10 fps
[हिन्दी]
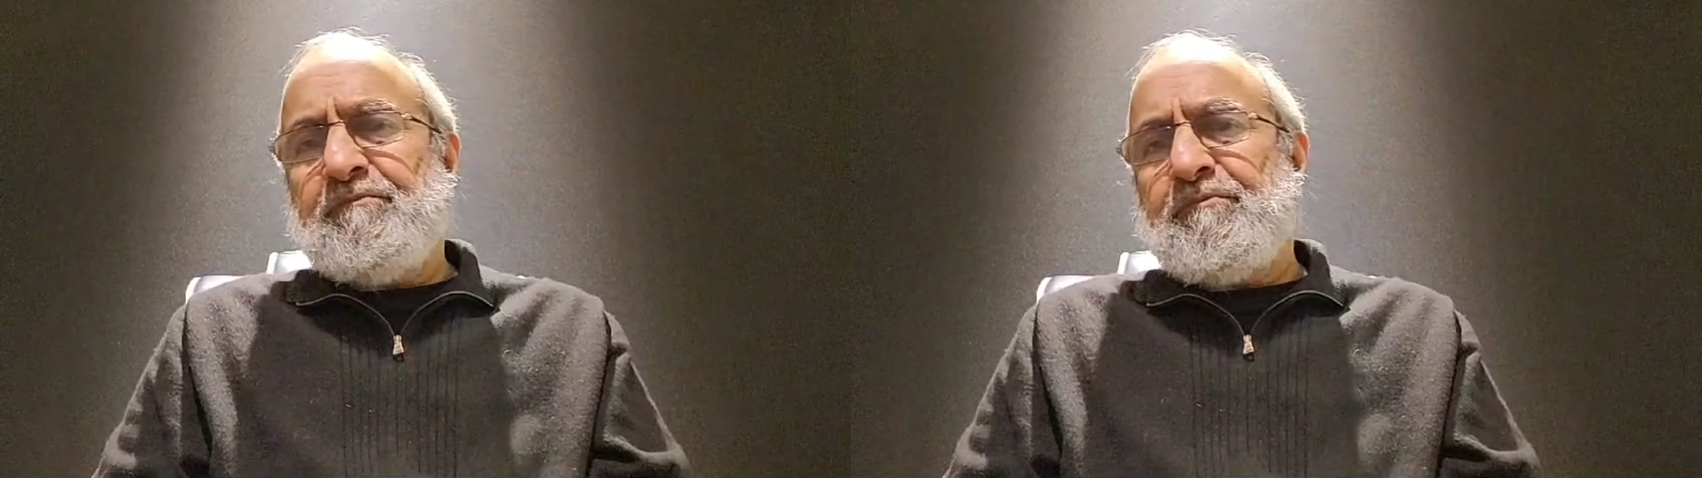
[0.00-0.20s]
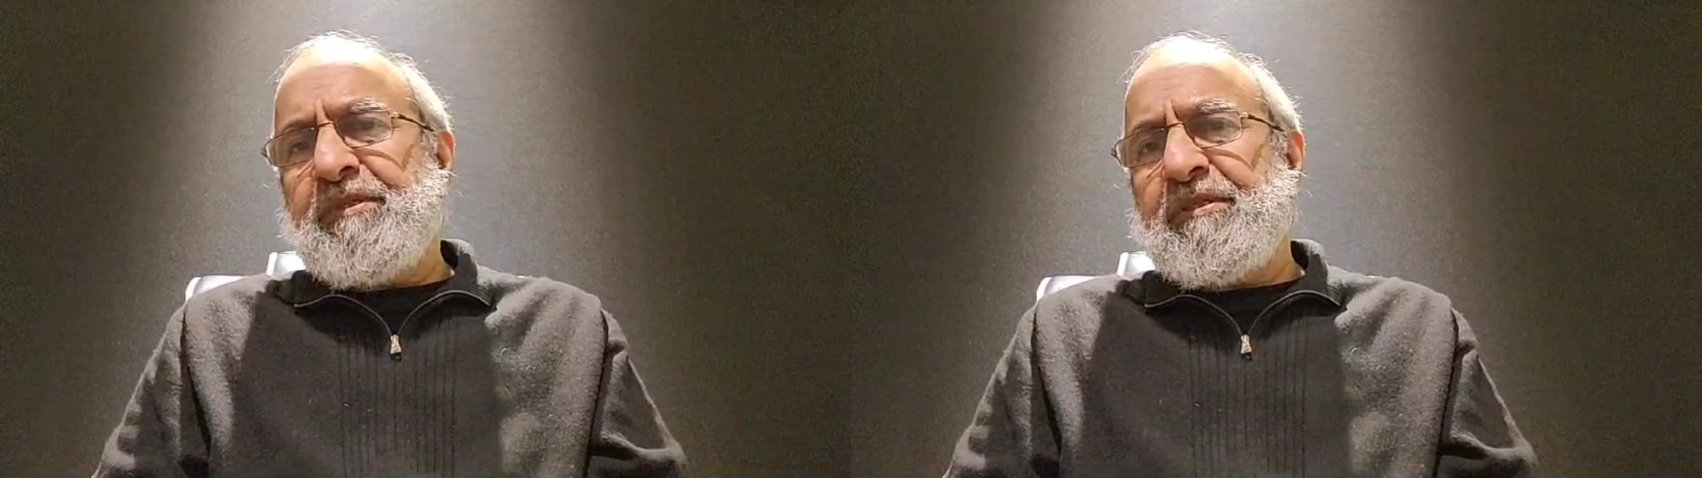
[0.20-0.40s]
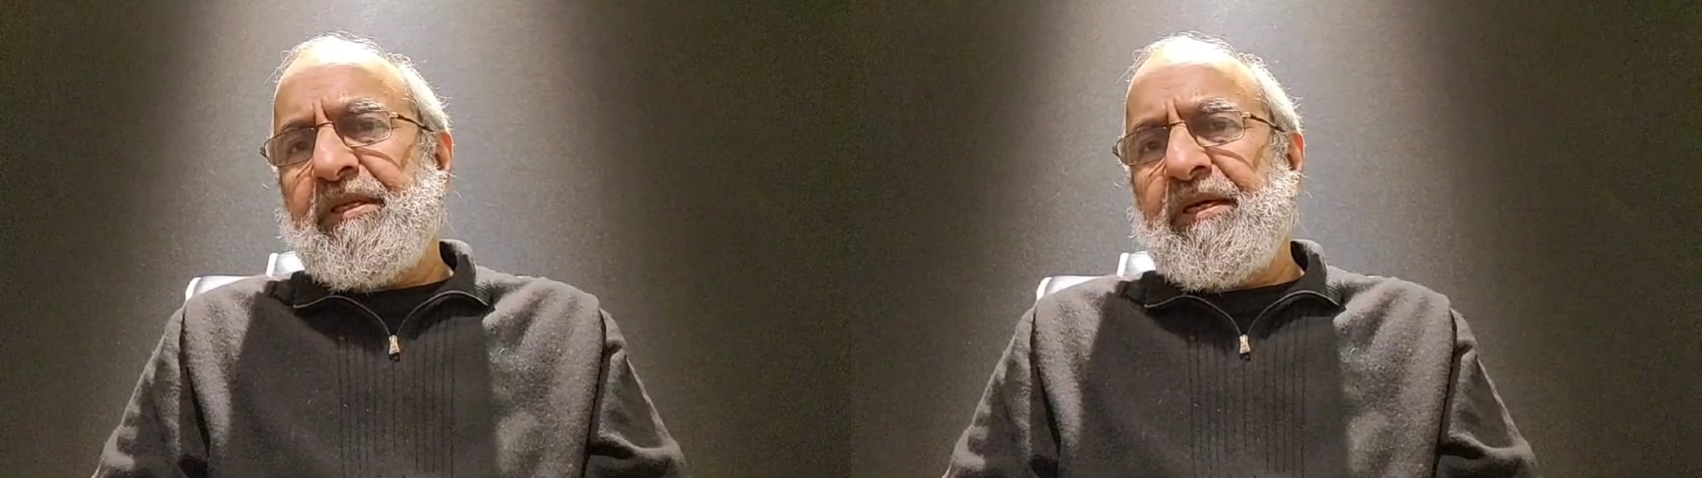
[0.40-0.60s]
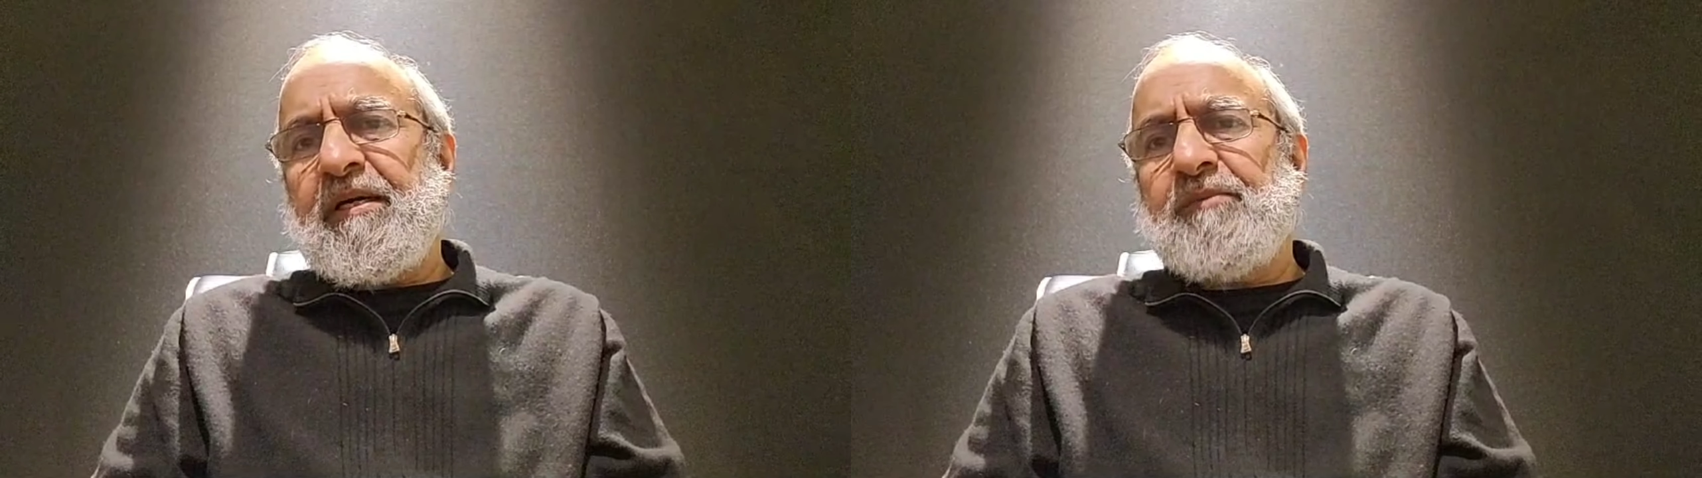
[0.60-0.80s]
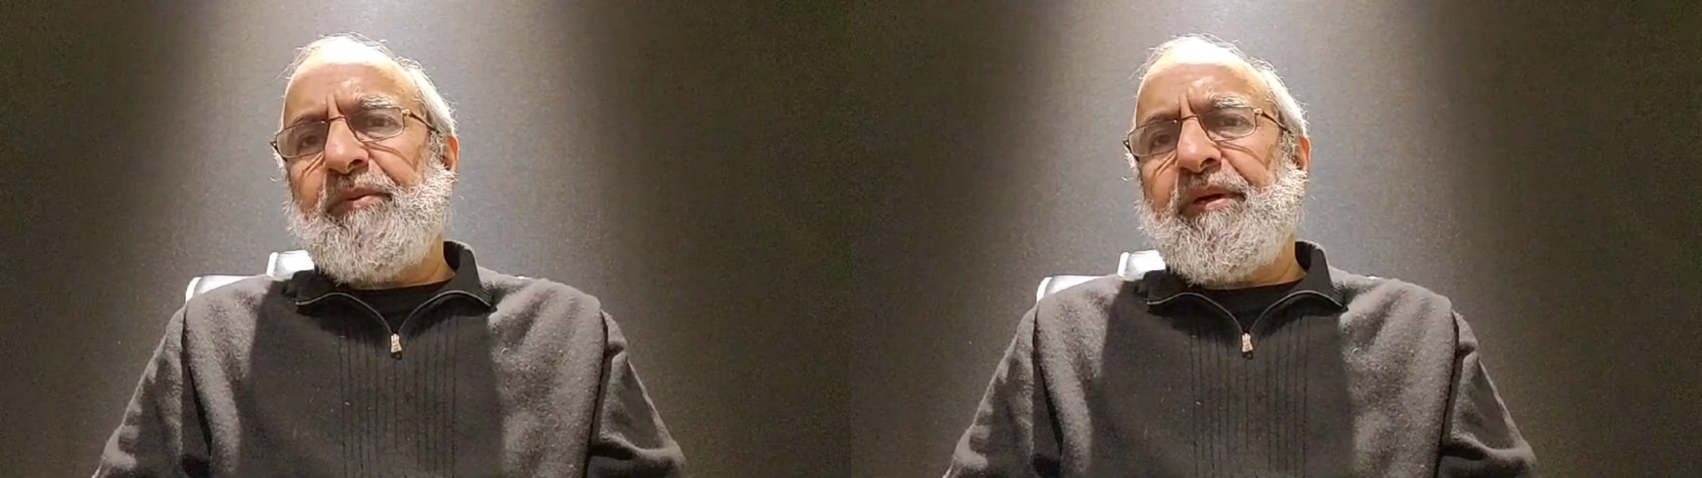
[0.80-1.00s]
पिछली
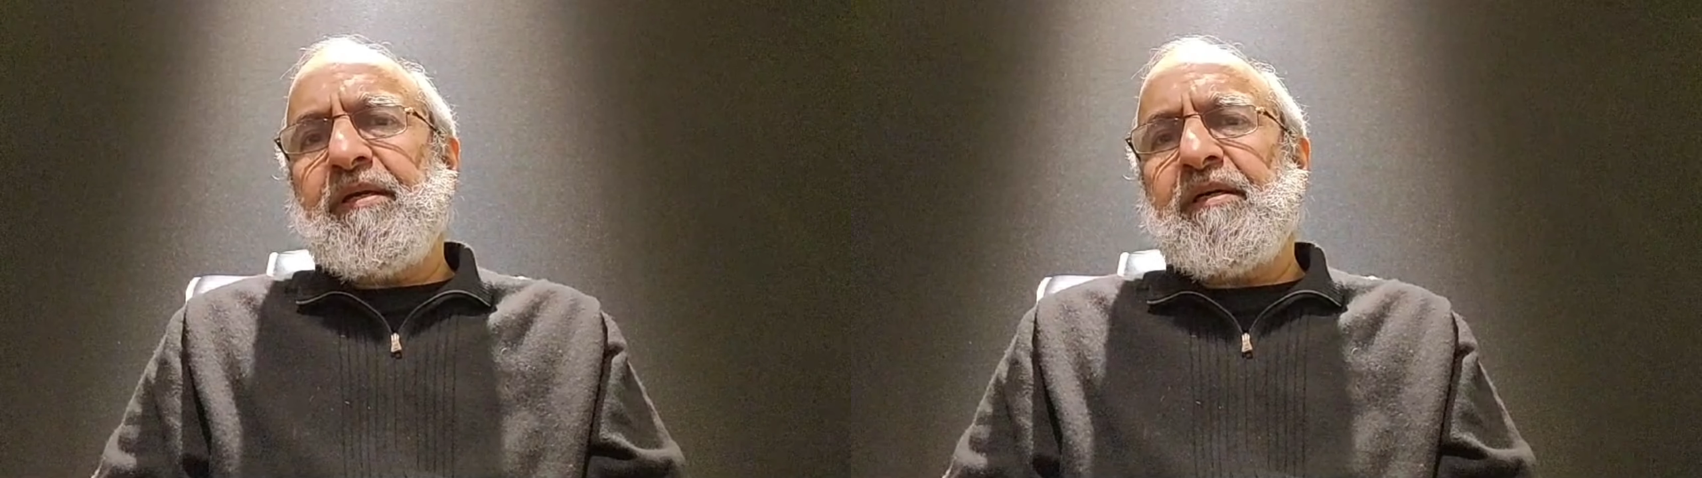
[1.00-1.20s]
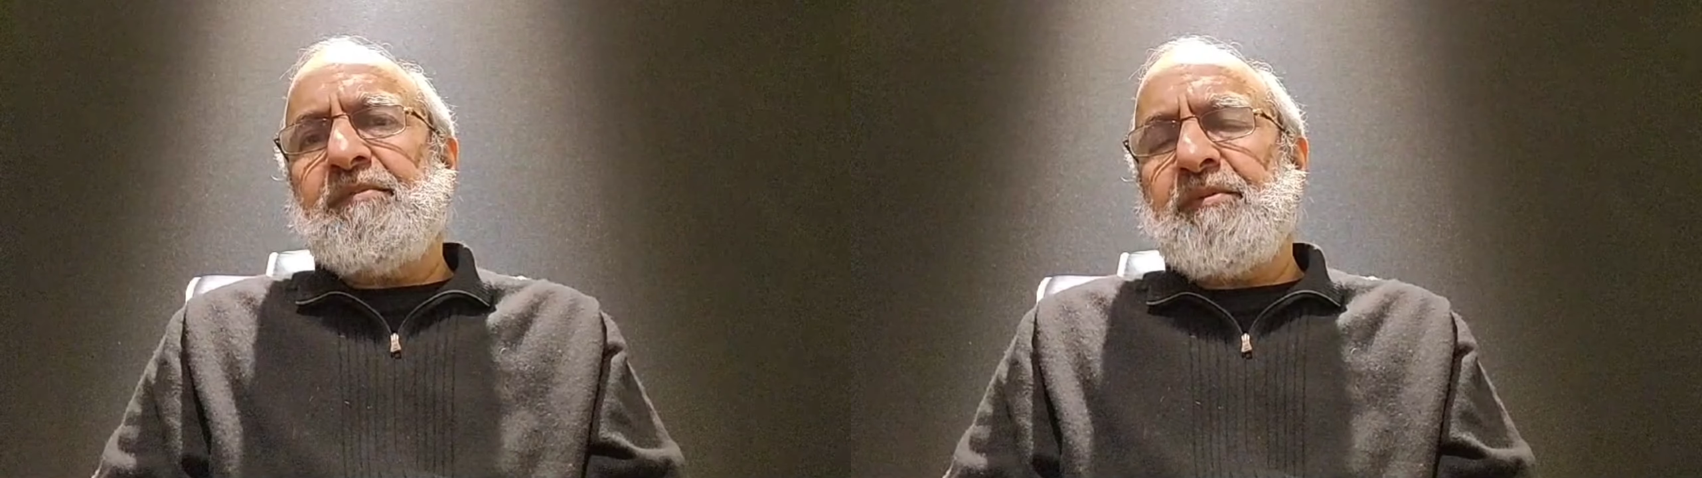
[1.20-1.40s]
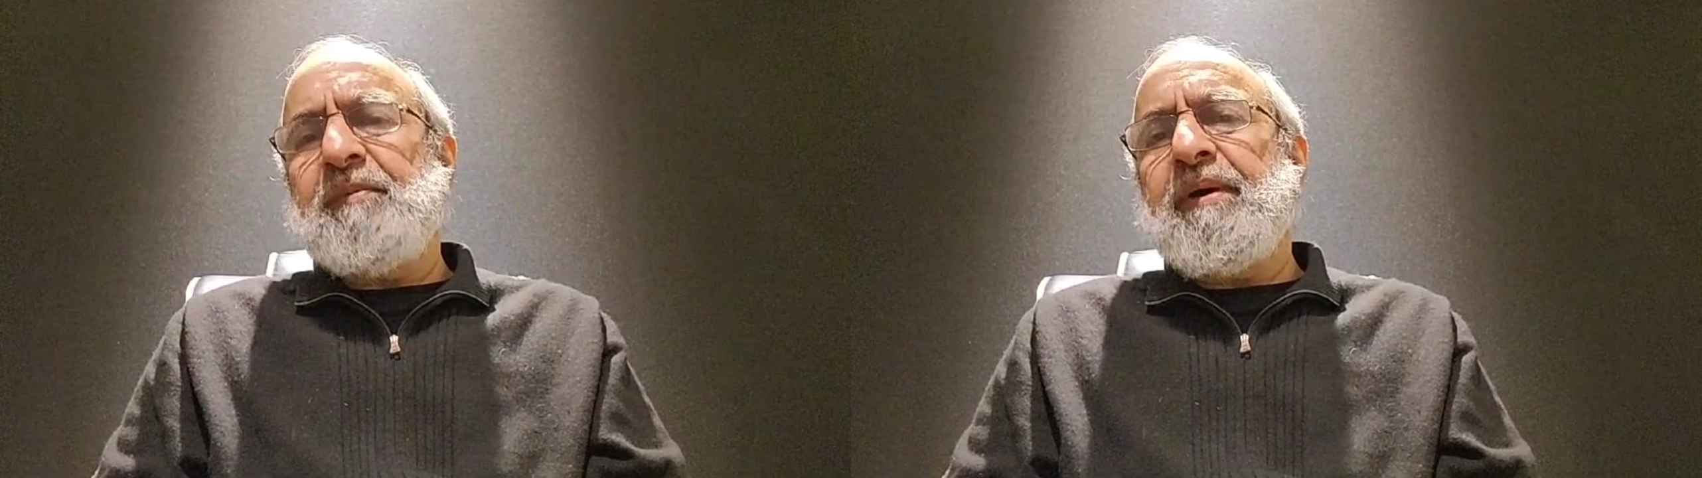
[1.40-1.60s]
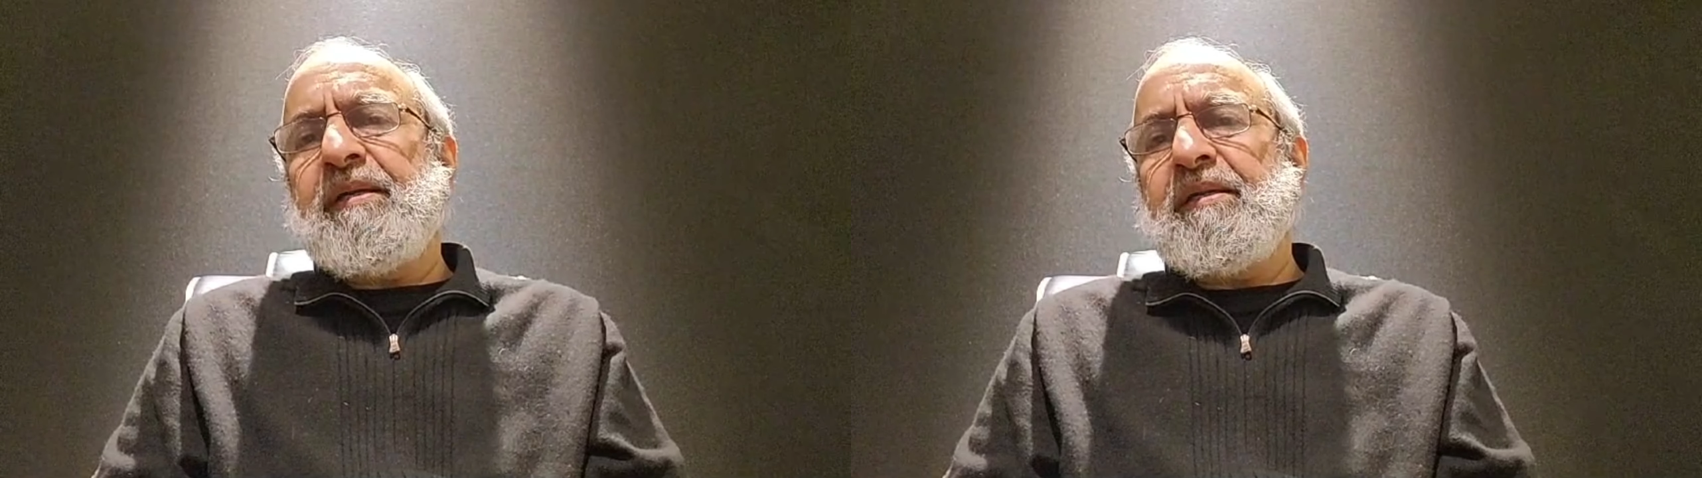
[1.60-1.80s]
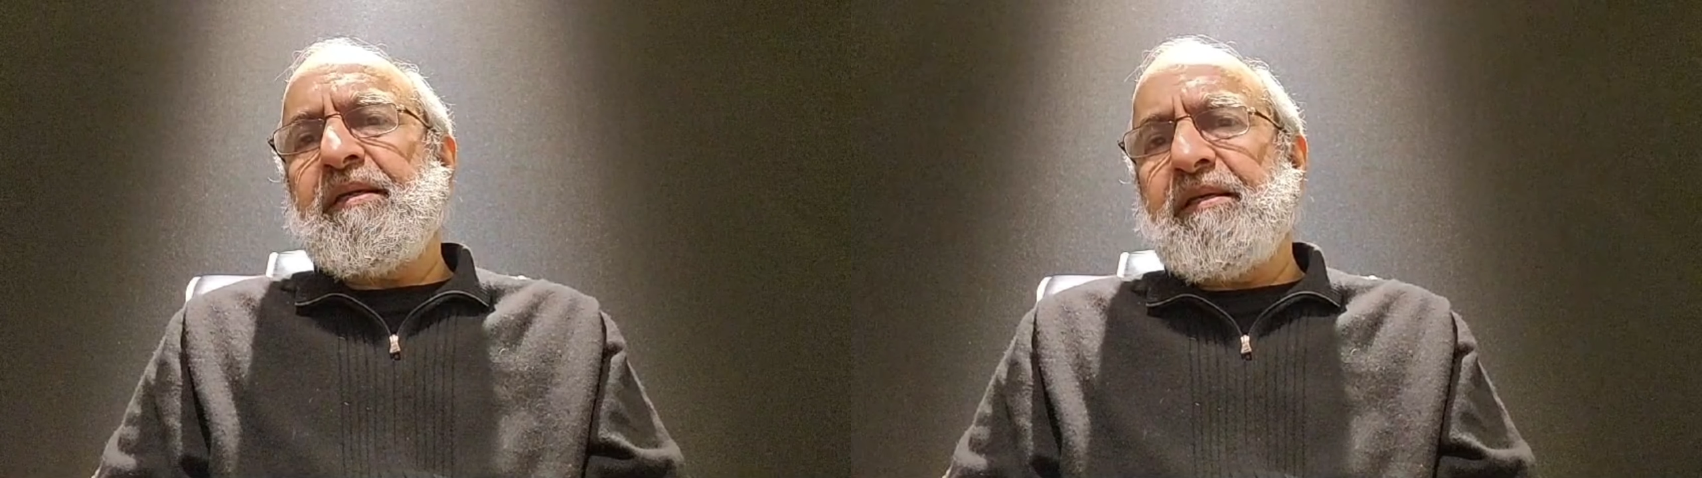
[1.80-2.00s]
आय मुबारका में भी
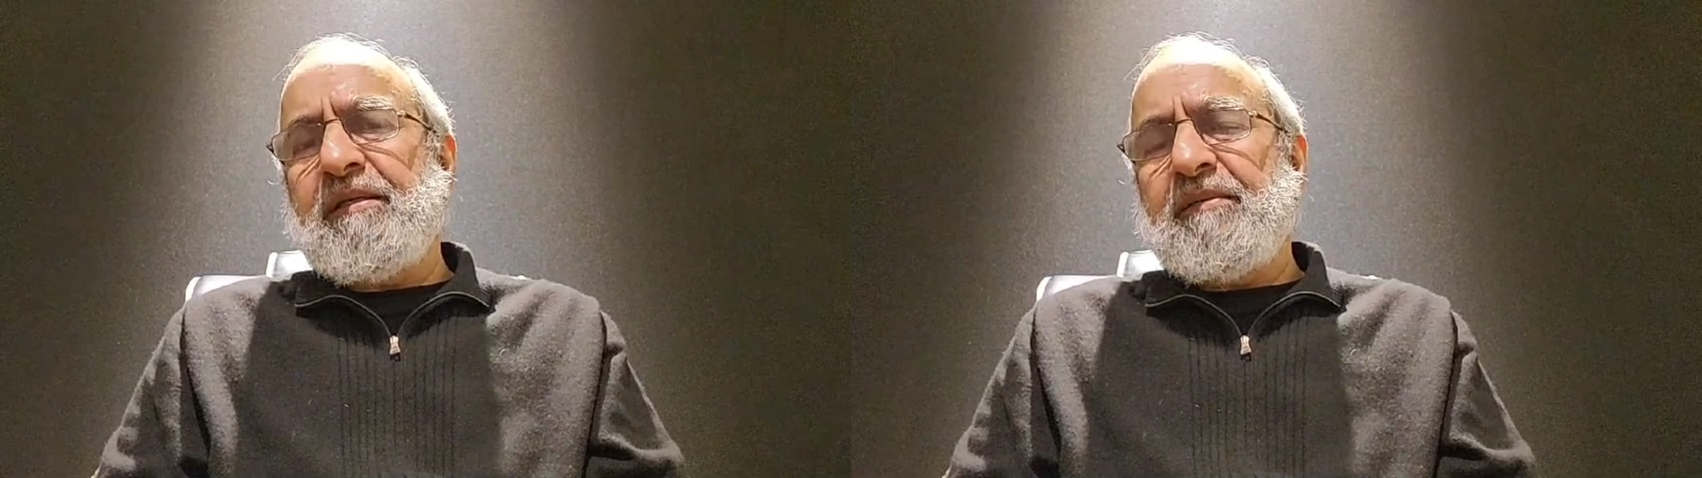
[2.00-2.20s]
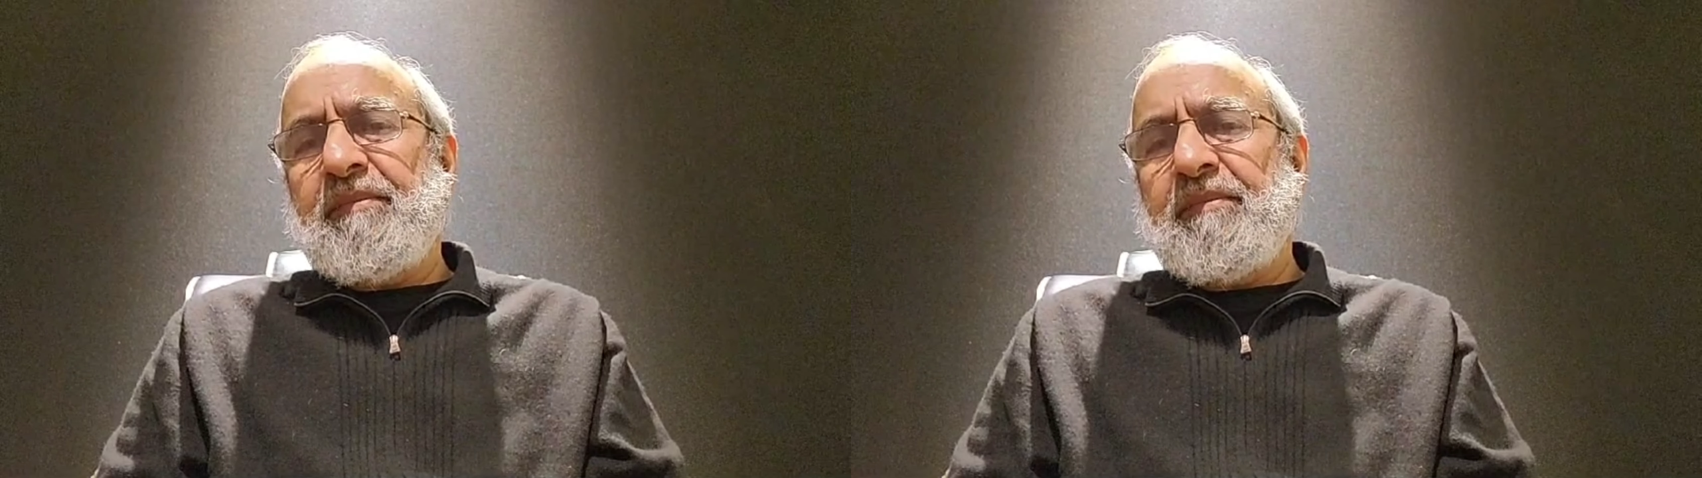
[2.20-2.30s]
बयान की गई